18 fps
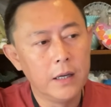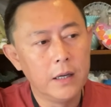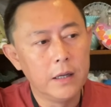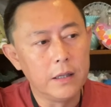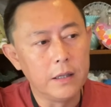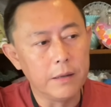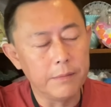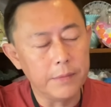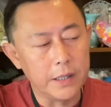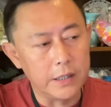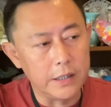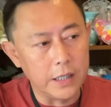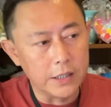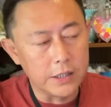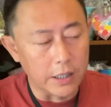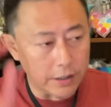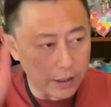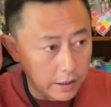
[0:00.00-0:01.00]
那么呢
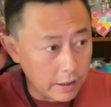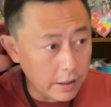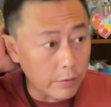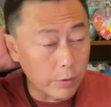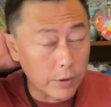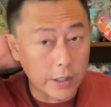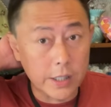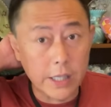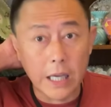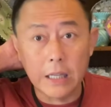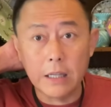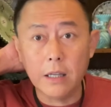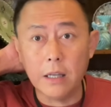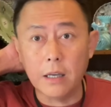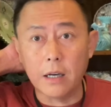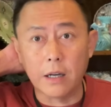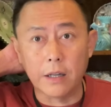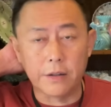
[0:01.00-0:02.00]
也想听听我的建
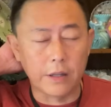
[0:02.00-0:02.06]
议啊，